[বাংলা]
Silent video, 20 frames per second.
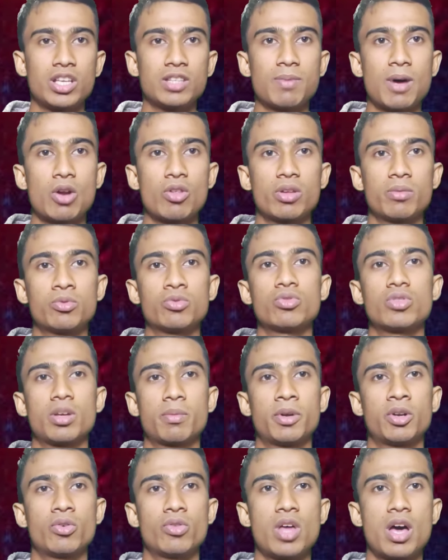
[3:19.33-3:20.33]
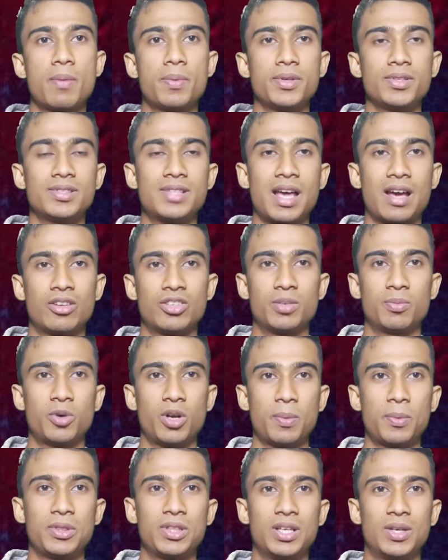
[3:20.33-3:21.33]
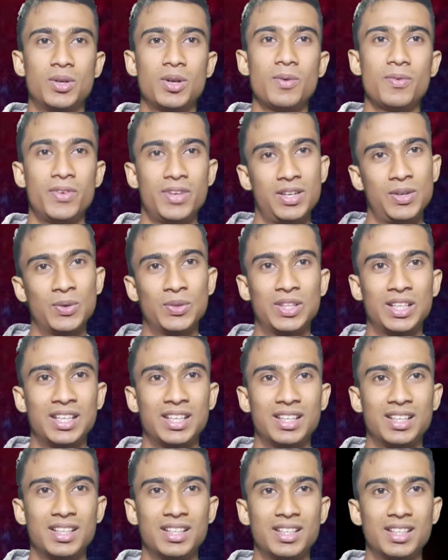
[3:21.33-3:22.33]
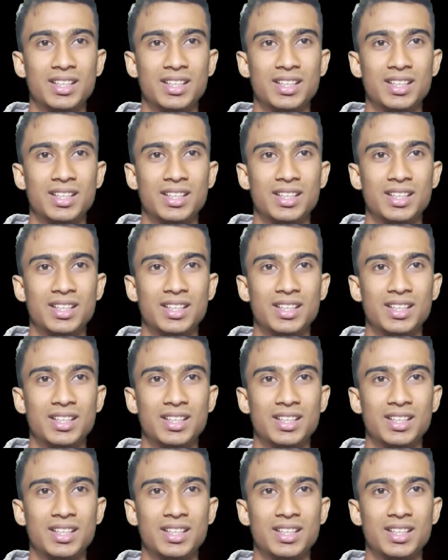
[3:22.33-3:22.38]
তো গাইজ ভালো থাকবেন সুস্থ থাকবেন খোদা হাফেজ দেখা হচ্ছে পরবর্তী কোনো ভিডিওতে